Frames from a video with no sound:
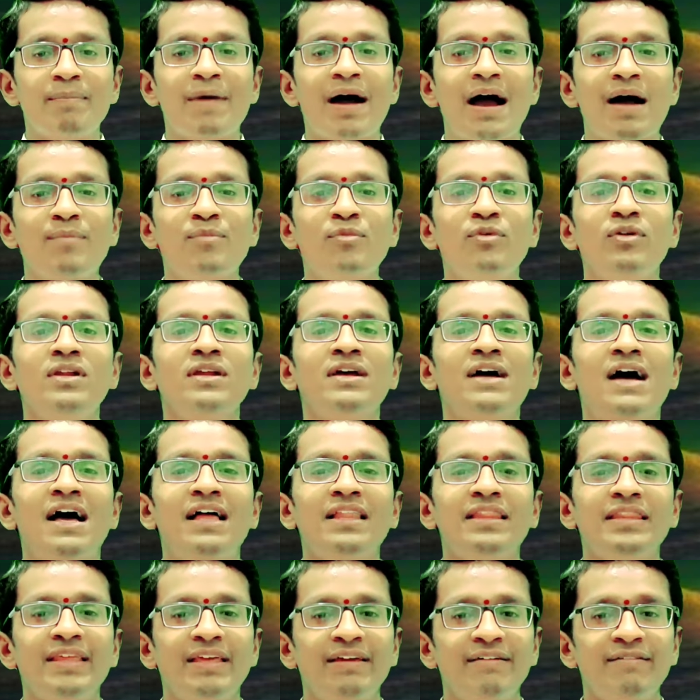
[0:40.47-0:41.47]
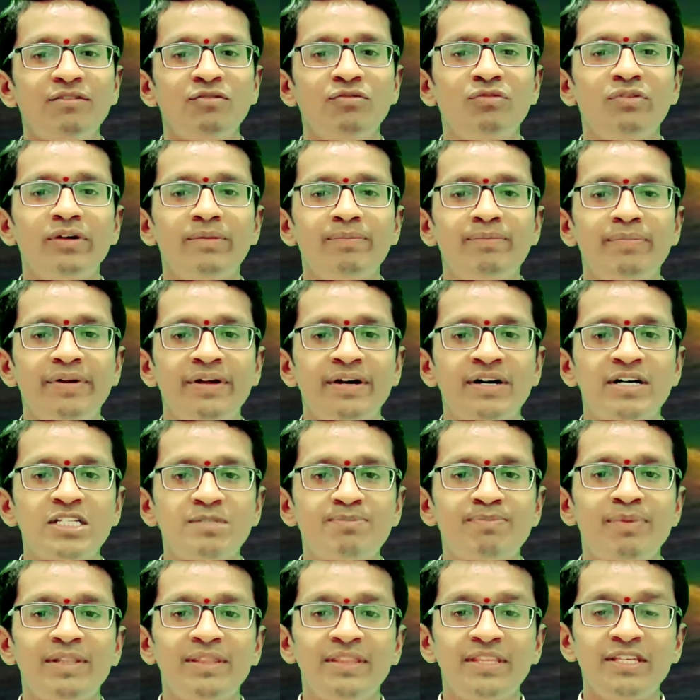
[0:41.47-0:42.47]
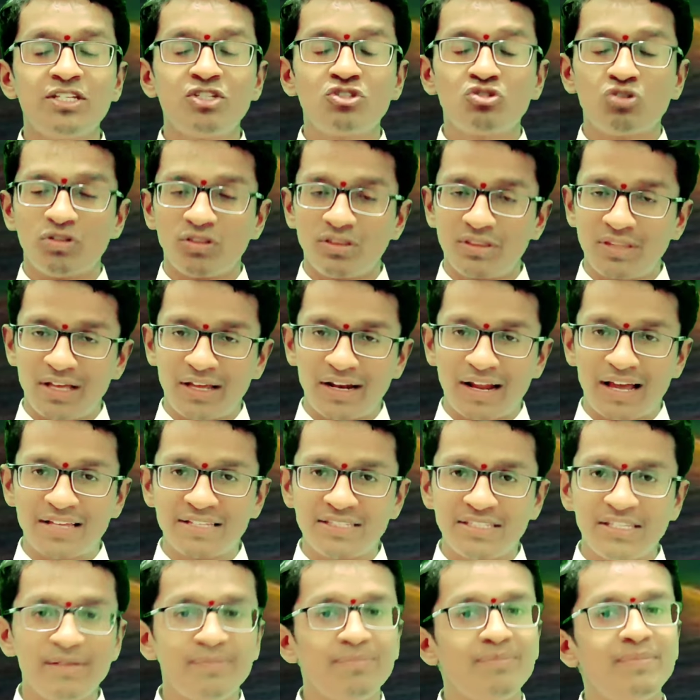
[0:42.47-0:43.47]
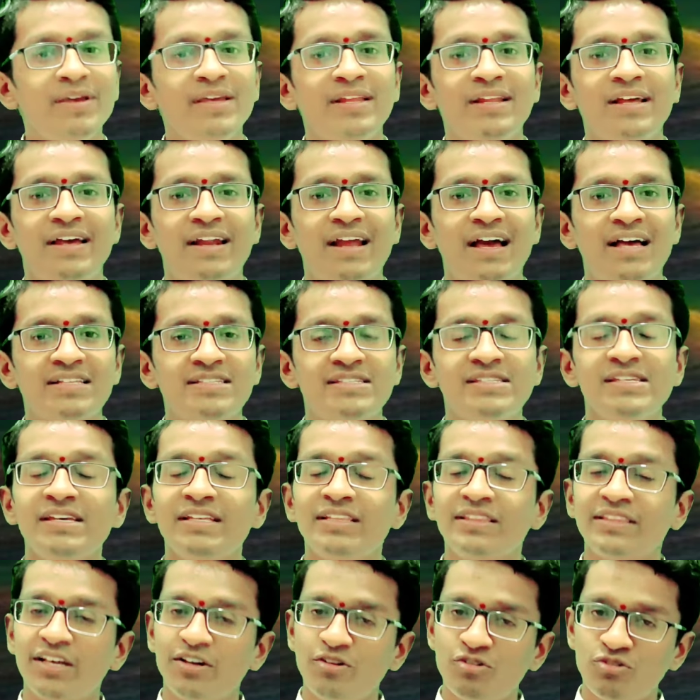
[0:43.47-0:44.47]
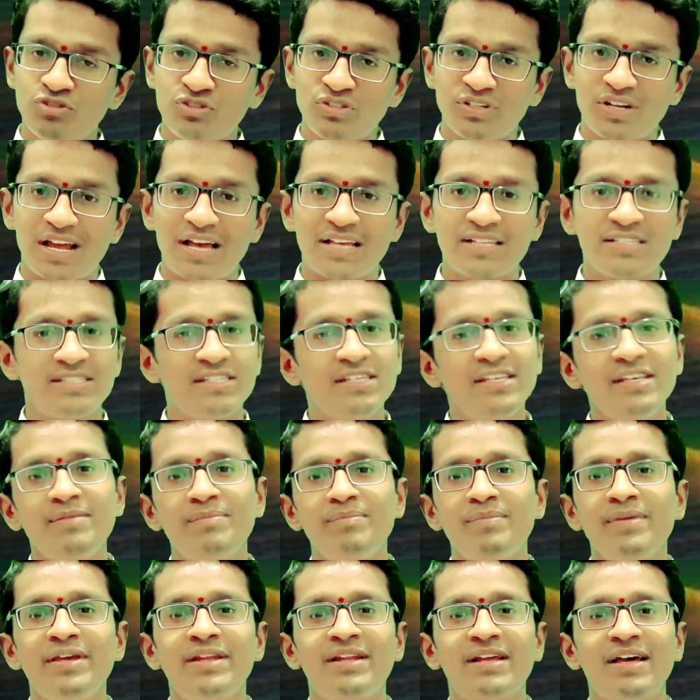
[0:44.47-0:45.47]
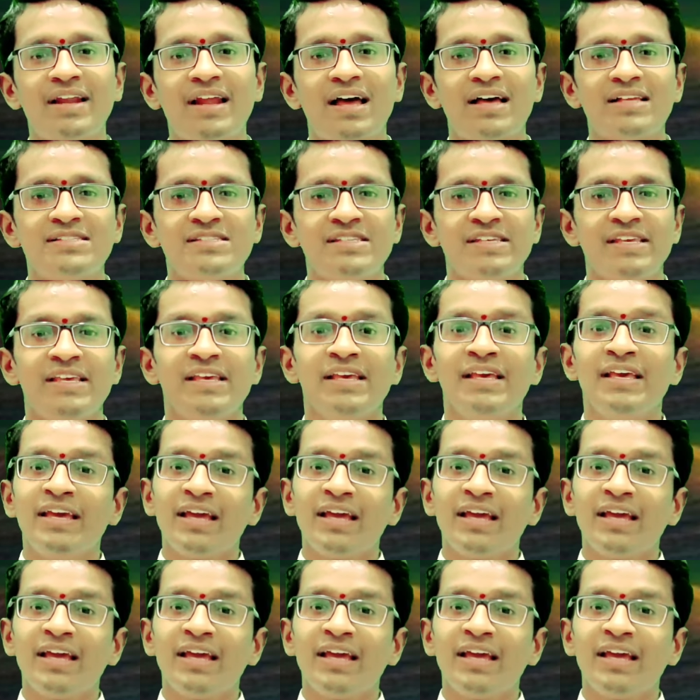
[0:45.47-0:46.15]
మామూలుగా దేవగురు బృహస్పతి సొంత రాశి మీన రాశి ధనుసు రాశి మీన రాశి